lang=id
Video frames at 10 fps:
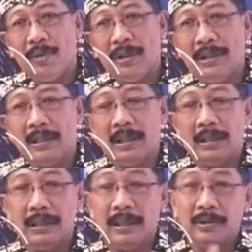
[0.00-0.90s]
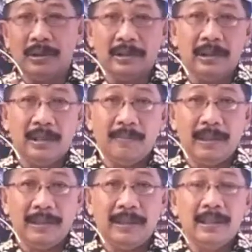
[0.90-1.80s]
kemudian nah, dilanjutkan standing
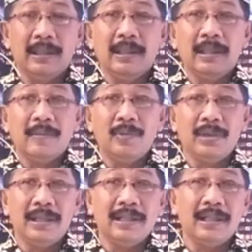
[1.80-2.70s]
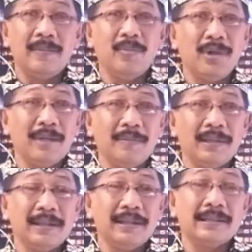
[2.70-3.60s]
PT kemudian ada hiburan
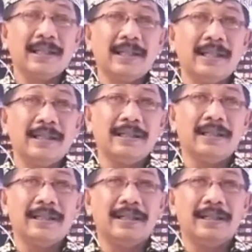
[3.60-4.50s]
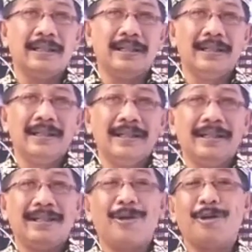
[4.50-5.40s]
biasanya sekarang eh,
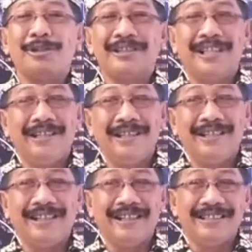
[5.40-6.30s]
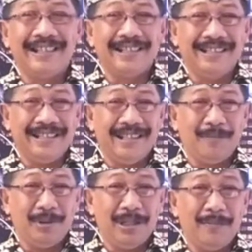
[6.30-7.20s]
nonsen ada acara tidak ada
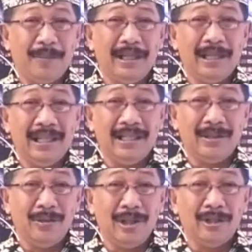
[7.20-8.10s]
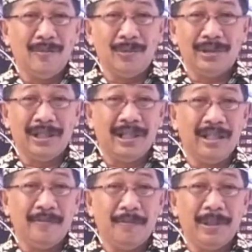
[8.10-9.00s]
hiburan baik elektron atau musik
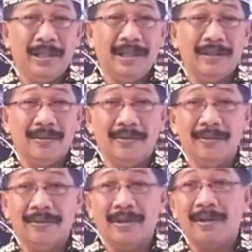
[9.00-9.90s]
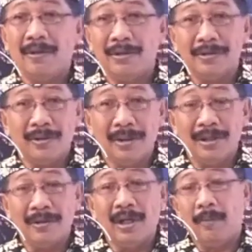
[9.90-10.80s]
live band atau keroncong
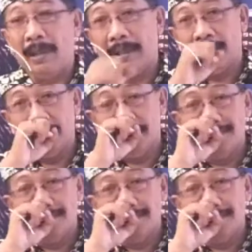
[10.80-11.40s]
atau gamelan